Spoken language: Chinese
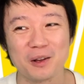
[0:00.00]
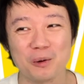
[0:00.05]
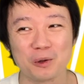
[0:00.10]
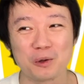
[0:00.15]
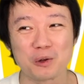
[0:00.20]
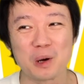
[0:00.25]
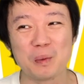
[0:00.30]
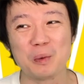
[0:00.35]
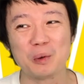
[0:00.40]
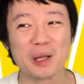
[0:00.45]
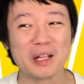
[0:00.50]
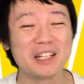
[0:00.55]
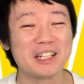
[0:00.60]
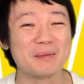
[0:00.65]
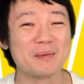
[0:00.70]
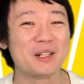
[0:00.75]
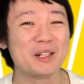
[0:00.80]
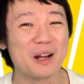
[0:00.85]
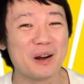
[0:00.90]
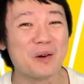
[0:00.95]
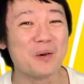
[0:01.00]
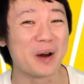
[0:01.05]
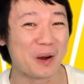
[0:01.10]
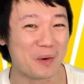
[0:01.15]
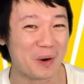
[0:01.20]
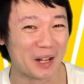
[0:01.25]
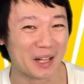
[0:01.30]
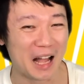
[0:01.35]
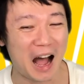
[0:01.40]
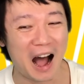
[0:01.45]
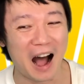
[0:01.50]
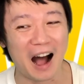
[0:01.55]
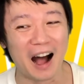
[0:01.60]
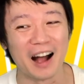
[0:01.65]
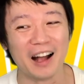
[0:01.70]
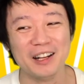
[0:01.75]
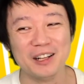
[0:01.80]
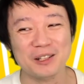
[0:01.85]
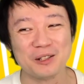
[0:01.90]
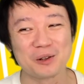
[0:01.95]
我就说不论你怎么认为我的
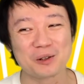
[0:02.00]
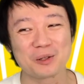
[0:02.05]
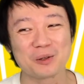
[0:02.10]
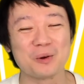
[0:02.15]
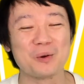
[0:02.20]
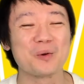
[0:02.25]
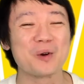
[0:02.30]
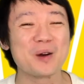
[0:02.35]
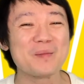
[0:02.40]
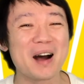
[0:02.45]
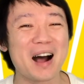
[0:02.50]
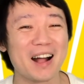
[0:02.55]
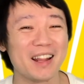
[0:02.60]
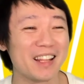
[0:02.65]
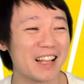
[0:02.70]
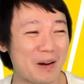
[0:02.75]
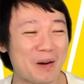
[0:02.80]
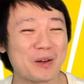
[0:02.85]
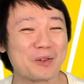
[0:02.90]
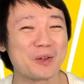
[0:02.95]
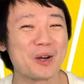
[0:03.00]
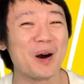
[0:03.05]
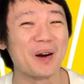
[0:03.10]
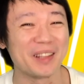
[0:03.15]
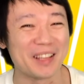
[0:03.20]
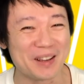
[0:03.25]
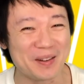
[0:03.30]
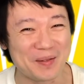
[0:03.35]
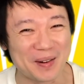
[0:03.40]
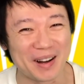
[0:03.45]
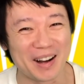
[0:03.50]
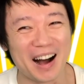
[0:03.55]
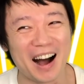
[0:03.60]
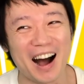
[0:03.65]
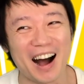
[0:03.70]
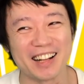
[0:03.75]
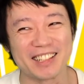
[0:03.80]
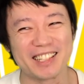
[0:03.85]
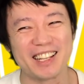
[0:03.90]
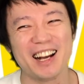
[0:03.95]
啊，就是总归嘛，你赶快学好英文
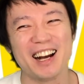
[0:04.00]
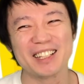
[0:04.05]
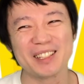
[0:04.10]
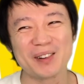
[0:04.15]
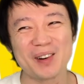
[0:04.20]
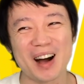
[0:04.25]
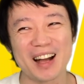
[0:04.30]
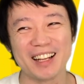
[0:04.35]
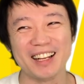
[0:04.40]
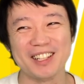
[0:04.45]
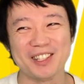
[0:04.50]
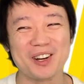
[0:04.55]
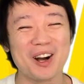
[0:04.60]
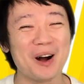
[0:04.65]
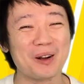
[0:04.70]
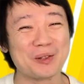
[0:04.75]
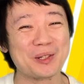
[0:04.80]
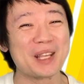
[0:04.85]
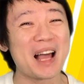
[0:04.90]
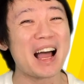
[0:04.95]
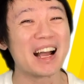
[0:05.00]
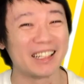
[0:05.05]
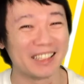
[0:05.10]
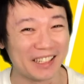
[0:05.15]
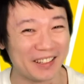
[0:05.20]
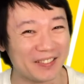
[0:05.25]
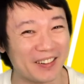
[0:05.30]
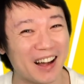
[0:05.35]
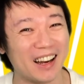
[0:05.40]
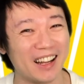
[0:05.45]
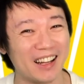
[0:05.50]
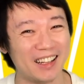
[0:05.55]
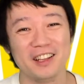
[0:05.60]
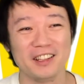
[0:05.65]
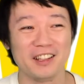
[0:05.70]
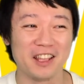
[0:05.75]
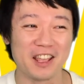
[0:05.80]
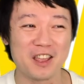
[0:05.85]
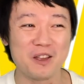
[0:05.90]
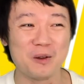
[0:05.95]
啊，这样子的话呢，你就好去下一个地方了。
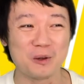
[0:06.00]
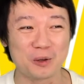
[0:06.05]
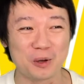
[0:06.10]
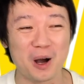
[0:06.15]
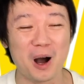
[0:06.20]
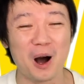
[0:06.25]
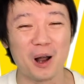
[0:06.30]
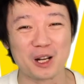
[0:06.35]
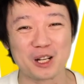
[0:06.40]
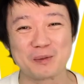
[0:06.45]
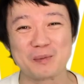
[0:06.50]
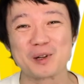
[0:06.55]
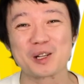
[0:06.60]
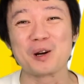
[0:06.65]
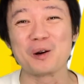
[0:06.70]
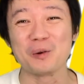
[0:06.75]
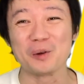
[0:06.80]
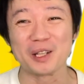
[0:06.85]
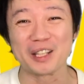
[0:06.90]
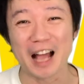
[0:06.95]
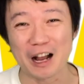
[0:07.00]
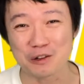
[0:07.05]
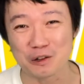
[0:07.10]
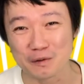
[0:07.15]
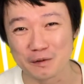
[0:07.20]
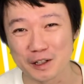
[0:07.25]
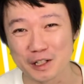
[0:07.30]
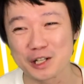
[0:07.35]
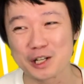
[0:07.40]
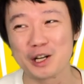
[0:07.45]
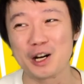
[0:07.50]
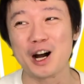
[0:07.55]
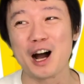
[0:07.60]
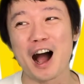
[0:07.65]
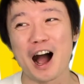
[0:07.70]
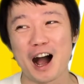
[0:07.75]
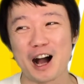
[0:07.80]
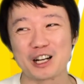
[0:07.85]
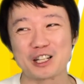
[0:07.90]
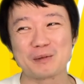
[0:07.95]
你英语学好了，是不是更容易搭顺风车
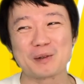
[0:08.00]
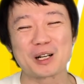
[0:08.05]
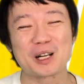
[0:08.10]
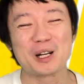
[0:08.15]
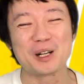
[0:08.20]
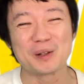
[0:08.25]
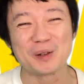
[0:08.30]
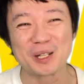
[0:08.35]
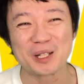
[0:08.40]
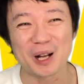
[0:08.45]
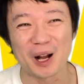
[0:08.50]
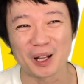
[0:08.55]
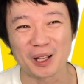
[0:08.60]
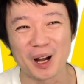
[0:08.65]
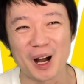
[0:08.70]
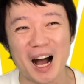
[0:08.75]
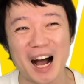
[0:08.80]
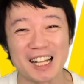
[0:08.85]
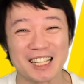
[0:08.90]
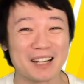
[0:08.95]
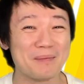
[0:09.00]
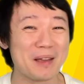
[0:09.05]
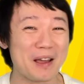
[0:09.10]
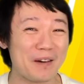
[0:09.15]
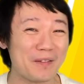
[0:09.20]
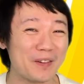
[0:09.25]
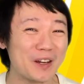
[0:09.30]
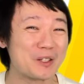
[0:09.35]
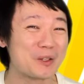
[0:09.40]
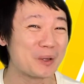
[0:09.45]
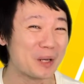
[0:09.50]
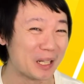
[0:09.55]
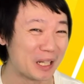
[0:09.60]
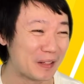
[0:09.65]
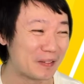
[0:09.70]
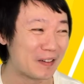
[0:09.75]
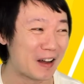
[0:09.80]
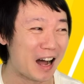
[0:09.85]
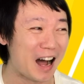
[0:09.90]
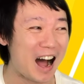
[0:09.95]
啊？是不是更容易找到啊这个免费住的
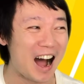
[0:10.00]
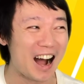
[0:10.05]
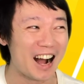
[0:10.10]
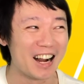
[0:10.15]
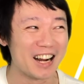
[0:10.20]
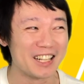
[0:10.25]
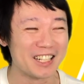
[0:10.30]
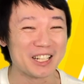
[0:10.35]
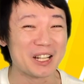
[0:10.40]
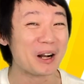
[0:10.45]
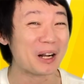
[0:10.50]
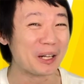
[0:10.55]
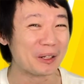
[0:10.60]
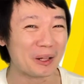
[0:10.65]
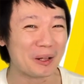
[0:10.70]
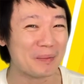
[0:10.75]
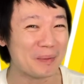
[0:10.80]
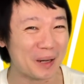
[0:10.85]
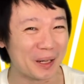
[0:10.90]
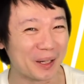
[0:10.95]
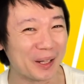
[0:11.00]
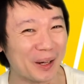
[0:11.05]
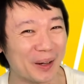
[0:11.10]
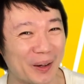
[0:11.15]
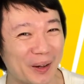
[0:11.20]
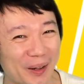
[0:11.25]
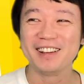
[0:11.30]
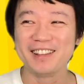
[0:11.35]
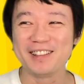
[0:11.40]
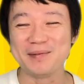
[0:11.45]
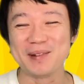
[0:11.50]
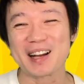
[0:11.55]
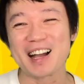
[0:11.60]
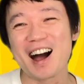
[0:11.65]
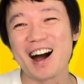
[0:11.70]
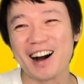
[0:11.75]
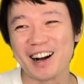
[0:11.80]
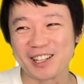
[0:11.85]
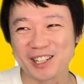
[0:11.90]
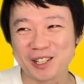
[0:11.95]
地方啊？结交更多的朋友。你们
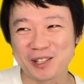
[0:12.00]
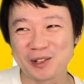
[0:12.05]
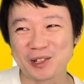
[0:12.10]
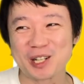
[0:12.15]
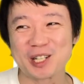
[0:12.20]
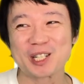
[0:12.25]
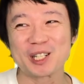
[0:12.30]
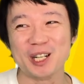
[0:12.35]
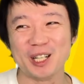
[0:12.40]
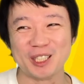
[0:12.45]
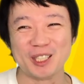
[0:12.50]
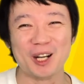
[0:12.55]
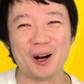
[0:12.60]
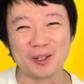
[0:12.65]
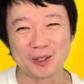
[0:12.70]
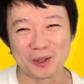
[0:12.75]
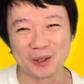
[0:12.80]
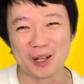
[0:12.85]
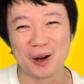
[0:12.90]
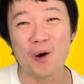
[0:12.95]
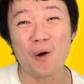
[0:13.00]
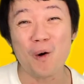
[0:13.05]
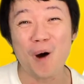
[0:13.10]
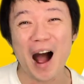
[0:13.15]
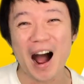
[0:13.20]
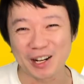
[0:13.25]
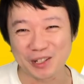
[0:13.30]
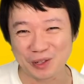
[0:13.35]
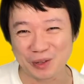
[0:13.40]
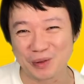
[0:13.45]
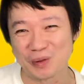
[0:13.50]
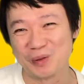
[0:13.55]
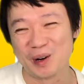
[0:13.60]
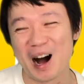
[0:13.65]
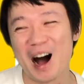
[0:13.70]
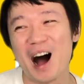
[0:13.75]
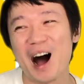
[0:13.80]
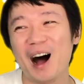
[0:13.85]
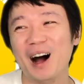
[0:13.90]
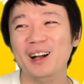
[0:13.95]
看啊，这个就是社交中的话
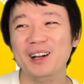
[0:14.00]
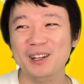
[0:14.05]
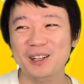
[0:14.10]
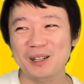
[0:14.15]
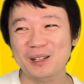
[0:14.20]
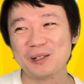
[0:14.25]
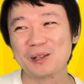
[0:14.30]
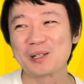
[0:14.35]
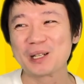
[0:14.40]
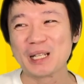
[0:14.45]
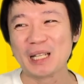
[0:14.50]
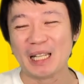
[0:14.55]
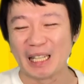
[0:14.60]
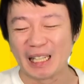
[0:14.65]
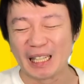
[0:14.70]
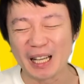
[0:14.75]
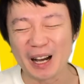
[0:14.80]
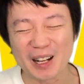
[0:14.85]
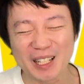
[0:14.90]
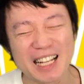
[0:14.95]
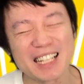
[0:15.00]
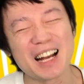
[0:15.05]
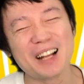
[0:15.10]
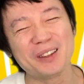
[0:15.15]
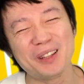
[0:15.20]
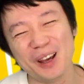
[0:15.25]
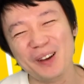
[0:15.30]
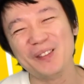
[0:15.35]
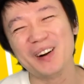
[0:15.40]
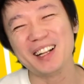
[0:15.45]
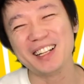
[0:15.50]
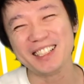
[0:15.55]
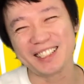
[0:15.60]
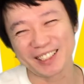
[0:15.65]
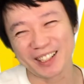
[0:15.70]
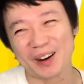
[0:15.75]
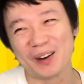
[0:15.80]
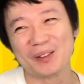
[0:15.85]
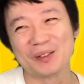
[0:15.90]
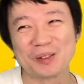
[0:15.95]
术啊。就是你一定要站在对方的
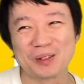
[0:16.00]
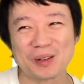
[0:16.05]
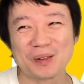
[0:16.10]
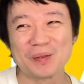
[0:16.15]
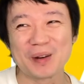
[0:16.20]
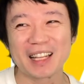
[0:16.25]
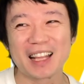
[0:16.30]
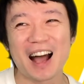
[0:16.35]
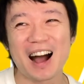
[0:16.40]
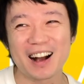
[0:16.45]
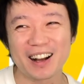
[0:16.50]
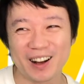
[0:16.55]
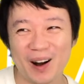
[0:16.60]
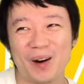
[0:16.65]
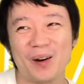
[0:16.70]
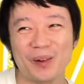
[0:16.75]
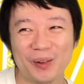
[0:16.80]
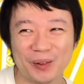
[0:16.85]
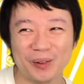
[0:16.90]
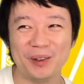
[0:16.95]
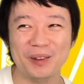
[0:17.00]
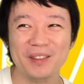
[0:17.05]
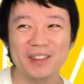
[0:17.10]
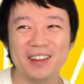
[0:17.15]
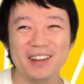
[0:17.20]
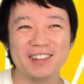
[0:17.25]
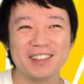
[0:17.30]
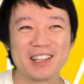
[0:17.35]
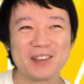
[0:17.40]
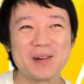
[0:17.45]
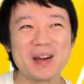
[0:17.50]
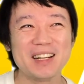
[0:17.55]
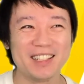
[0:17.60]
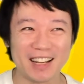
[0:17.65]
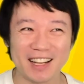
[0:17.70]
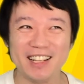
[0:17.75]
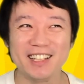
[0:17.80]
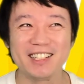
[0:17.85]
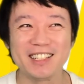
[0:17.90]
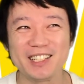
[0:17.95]
角度去为他考虑，因为
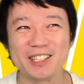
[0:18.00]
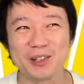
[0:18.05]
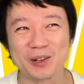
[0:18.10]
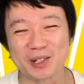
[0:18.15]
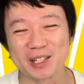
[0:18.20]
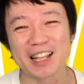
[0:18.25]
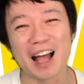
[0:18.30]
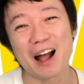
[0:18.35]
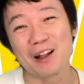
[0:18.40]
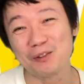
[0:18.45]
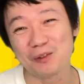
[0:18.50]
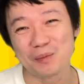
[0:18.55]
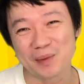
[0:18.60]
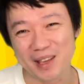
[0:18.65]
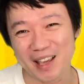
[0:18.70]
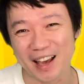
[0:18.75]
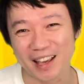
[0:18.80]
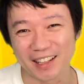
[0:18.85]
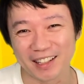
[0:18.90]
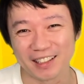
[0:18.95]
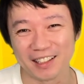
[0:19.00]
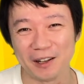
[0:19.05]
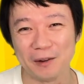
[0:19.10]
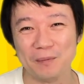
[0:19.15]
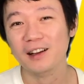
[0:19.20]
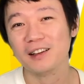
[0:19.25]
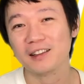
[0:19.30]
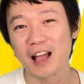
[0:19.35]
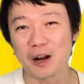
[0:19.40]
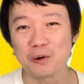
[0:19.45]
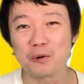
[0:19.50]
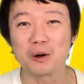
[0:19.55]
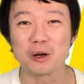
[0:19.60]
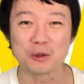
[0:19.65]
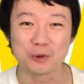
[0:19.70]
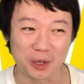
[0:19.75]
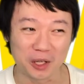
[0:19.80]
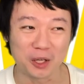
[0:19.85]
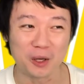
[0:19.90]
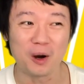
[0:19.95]
人性都是贪图便宜的。他如
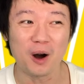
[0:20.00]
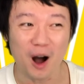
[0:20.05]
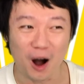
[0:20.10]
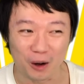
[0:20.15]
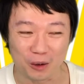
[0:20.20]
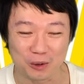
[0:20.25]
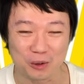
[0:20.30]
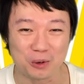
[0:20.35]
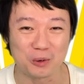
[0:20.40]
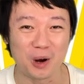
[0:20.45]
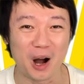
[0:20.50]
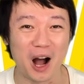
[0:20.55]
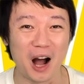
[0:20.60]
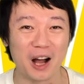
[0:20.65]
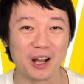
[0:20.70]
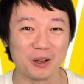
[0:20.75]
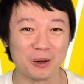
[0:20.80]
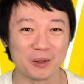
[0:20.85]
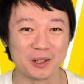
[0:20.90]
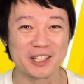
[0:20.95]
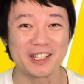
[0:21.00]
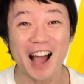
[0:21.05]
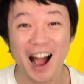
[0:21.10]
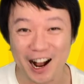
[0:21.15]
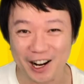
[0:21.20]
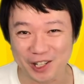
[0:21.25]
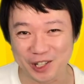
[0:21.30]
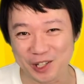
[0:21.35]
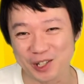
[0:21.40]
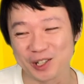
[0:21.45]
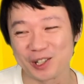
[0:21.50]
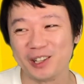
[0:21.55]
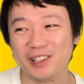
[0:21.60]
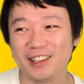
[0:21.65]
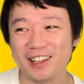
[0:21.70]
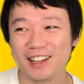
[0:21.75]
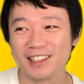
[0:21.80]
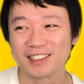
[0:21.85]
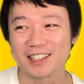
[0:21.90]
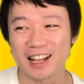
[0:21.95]
果觉得有好处啊，有价值，
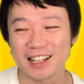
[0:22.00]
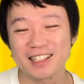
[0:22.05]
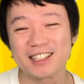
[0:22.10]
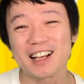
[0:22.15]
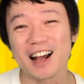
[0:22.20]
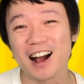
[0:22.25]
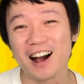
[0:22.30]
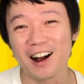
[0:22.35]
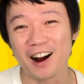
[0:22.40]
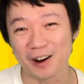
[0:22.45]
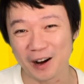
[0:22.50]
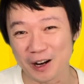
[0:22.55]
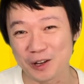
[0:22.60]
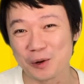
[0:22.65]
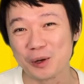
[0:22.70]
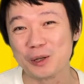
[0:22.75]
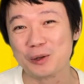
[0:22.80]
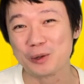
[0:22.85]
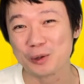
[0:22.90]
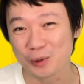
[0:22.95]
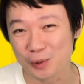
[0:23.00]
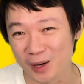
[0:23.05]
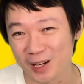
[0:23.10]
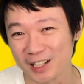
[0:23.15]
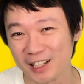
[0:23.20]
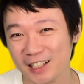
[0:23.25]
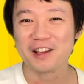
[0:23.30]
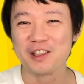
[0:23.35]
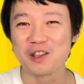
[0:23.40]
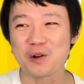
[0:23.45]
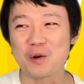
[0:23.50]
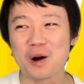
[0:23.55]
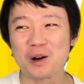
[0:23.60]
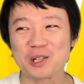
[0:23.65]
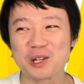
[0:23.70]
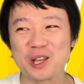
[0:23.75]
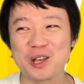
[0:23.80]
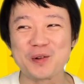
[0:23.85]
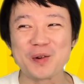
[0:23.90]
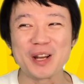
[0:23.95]
他自然而然就会去做的。你
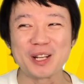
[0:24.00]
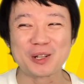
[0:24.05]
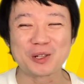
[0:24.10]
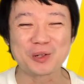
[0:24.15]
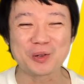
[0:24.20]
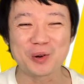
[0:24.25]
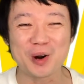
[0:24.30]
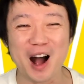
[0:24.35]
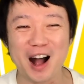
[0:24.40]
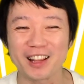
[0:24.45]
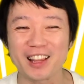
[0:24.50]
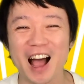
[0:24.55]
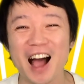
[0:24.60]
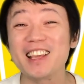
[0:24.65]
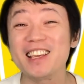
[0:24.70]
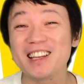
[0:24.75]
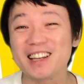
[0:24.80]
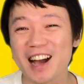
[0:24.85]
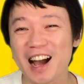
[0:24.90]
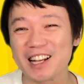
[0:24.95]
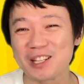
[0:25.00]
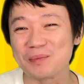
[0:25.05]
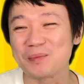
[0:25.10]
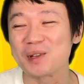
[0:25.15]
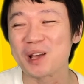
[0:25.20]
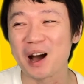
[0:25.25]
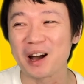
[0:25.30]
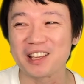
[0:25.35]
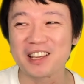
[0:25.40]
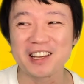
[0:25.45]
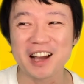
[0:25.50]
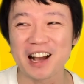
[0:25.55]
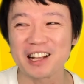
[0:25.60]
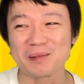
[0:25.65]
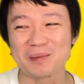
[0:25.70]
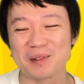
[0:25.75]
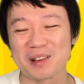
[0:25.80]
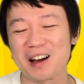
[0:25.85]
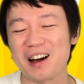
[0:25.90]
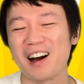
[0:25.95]
光是一味的说啊，他应该怎么样，应该
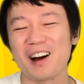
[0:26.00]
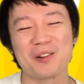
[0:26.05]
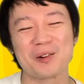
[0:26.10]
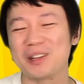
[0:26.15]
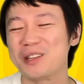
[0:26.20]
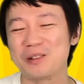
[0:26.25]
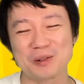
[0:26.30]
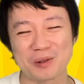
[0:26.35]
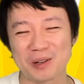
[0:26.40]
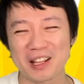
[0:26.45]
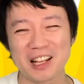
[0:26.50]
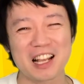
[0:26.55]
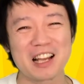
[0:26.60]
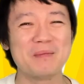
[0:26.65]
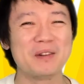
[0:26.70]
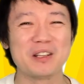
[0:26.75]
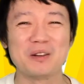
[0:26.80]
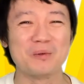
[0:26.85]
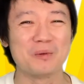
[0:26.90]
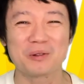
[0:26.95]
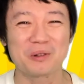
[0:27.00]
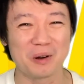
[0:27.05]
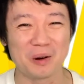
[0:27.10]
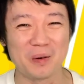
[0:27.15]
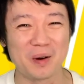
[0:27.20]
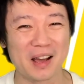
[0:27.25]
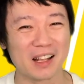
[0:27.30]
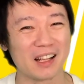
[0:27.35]
怎么样啊，我跟你说，他根本就无所谓